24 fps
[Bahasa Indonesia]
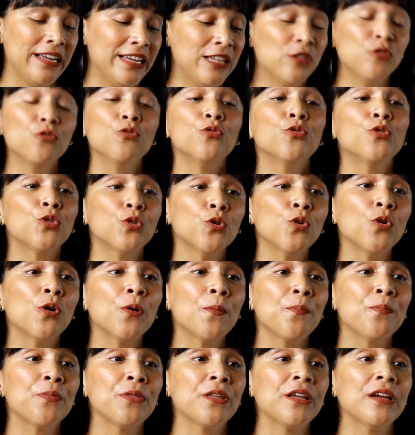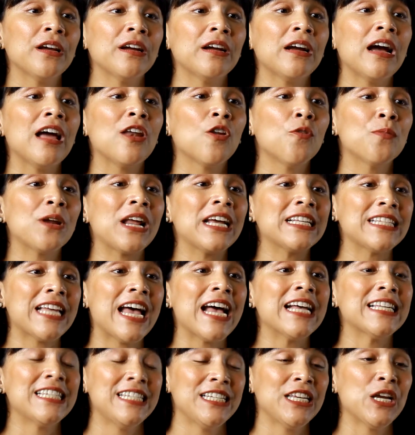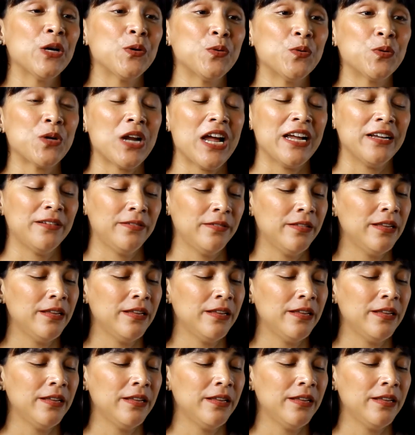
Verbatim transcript: Itu untuk kalau merasa asinya kurang.